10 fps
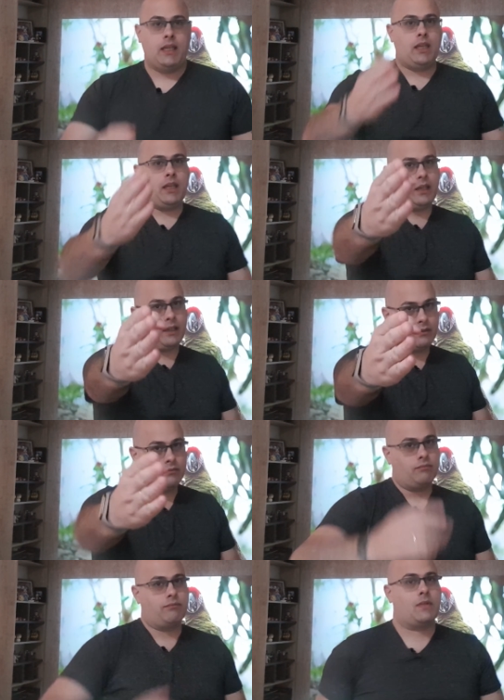E
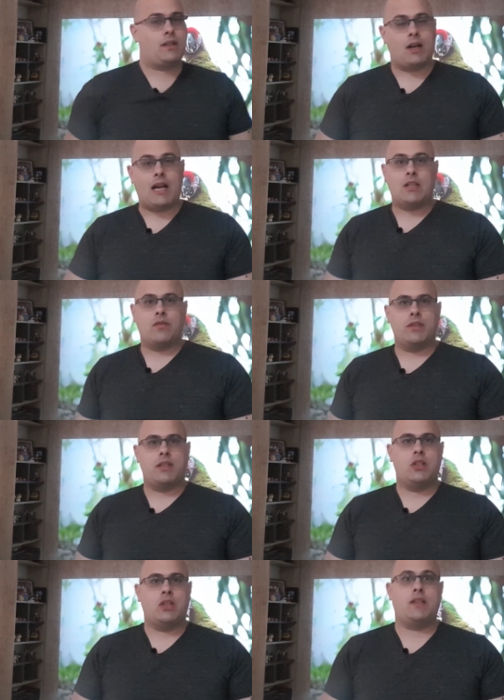caso
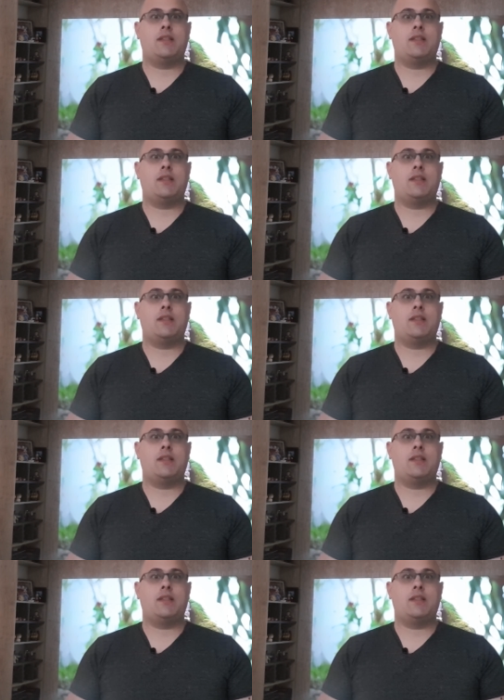você já